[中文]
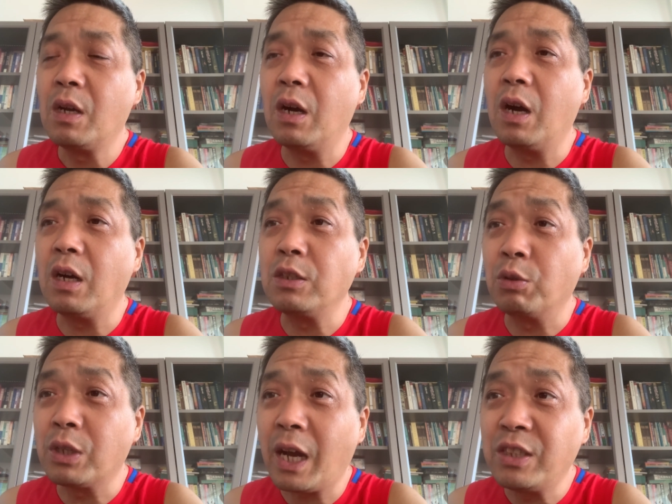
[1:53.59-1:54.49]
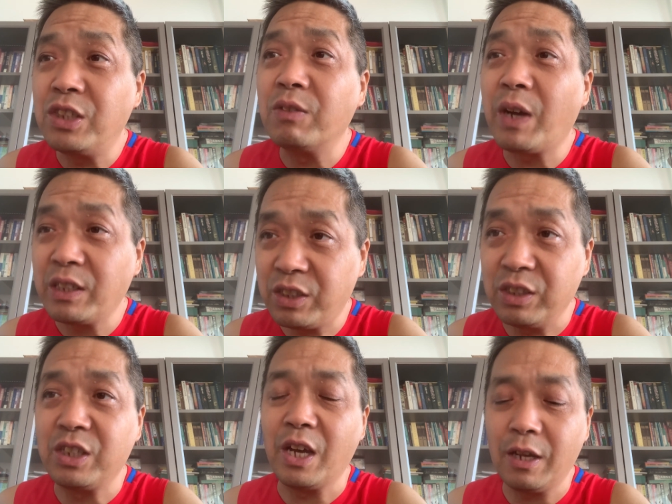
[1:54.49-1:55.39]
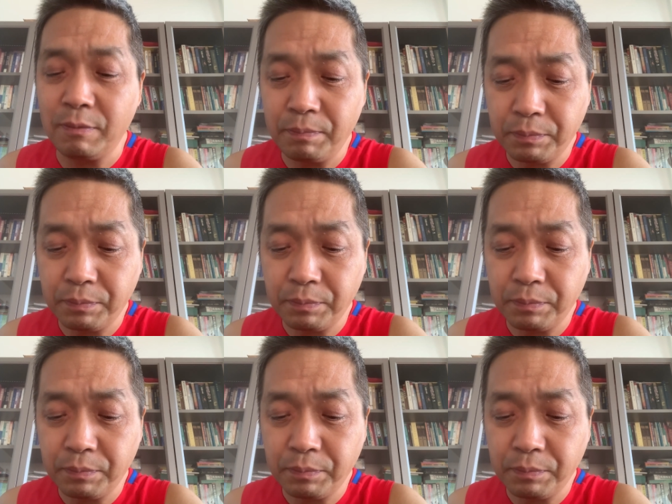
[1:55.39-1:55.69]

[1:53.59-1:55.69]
啊，有的还境外洗钱。